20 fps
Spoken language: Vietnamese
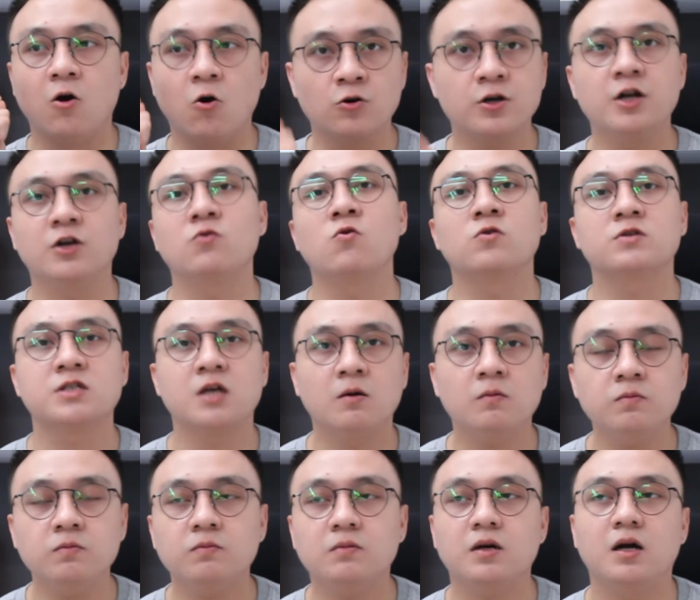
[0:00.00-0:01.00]
ổn định cuộc
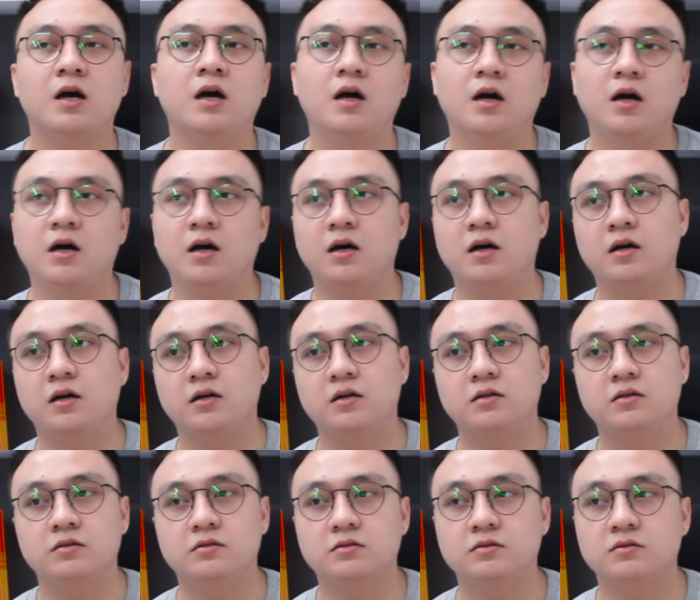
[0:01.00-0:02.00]
sống
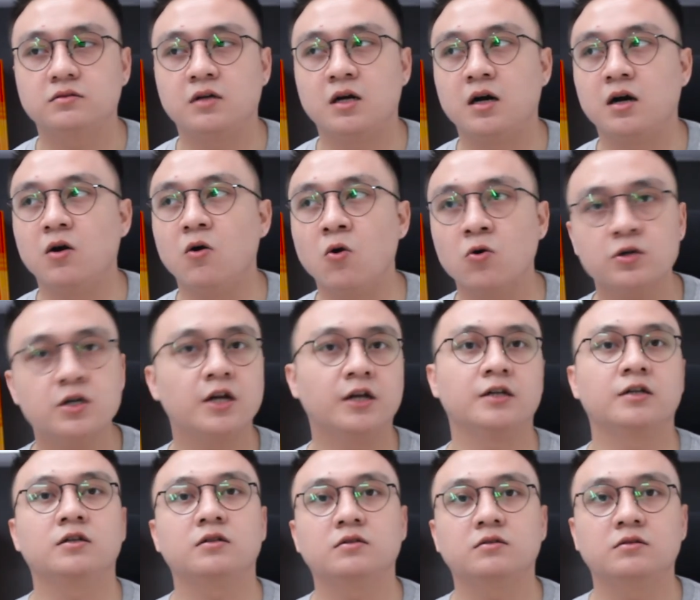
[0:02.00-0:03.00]
uh, uh, ổn
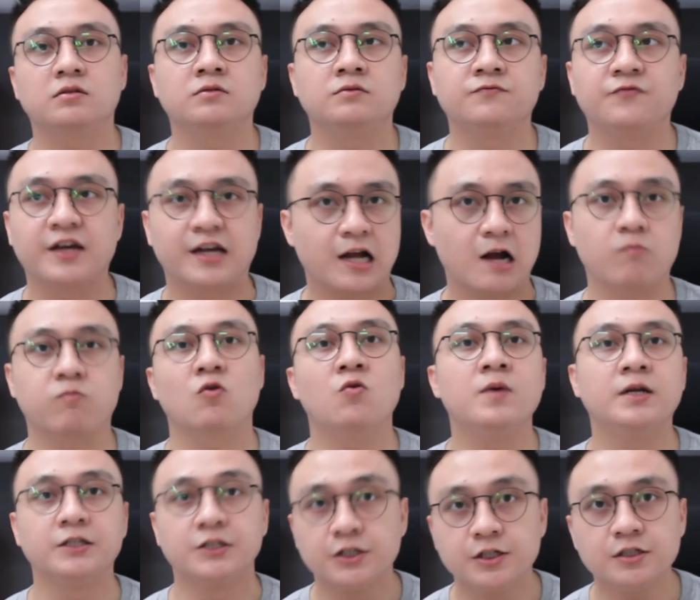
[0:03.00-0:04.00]
định việc học của
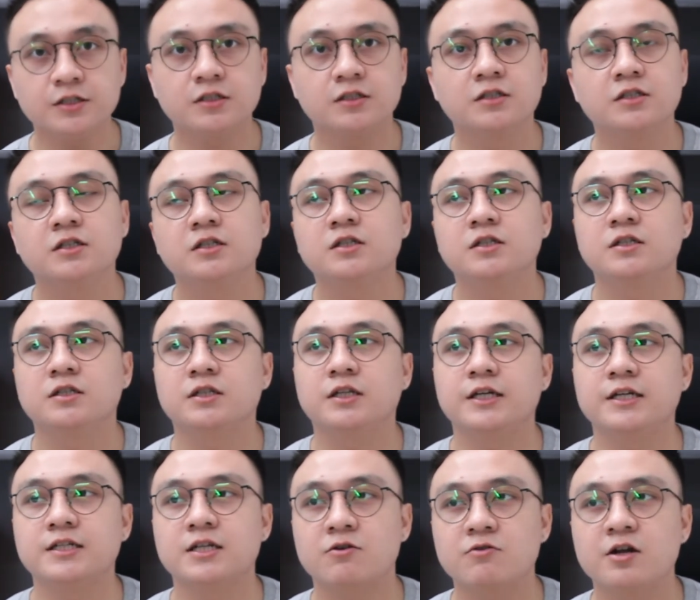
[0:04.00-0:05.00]
mình trước
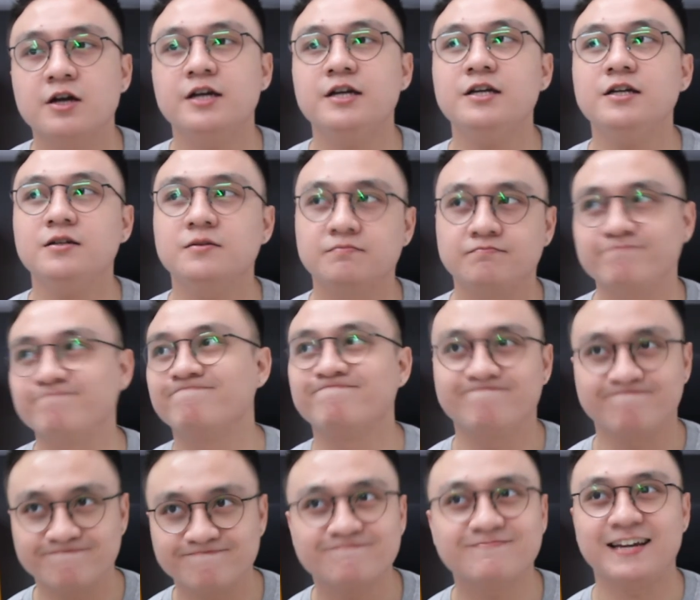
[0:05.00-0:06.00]
thì sau đấy ừ,
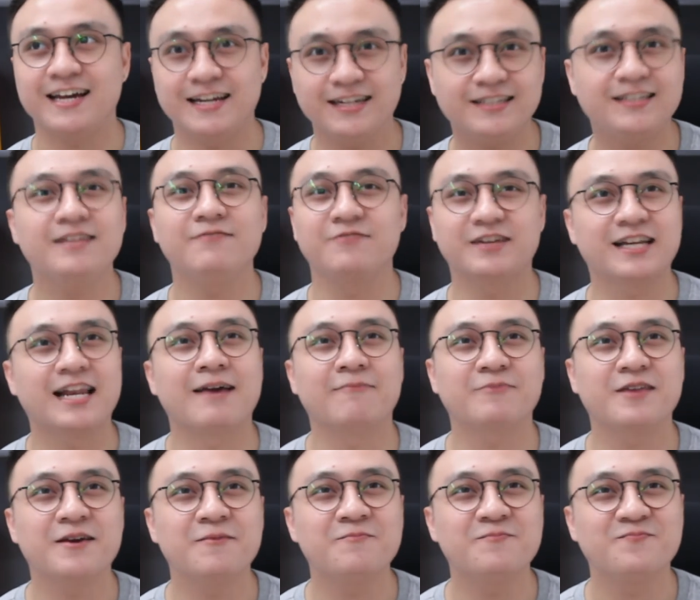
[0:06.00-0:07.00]
hãy tìm việc làm
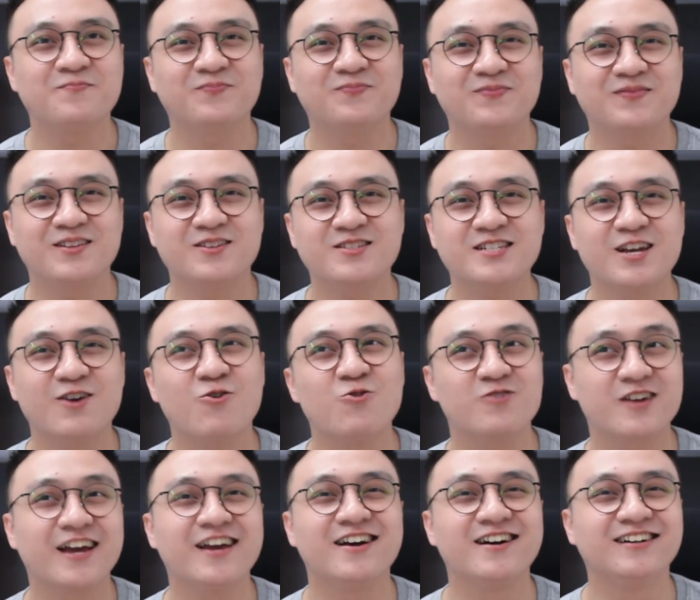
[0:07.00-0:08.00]
thêm nên sẽ
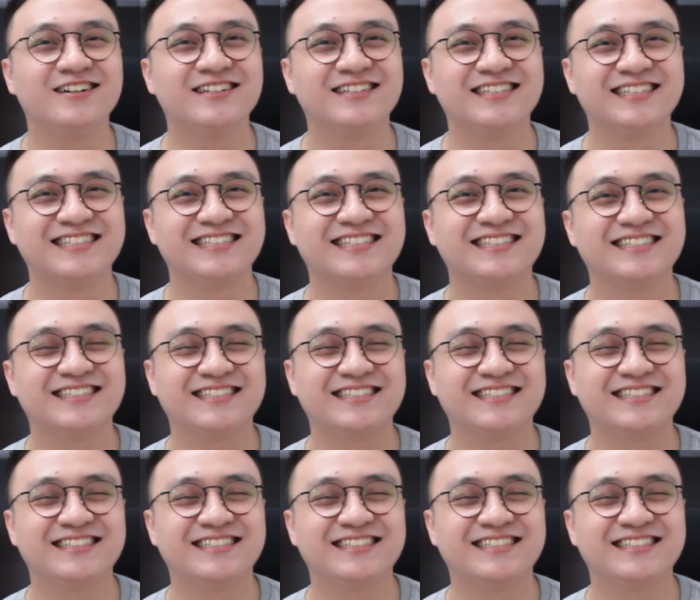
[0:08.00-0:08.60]
ok hơn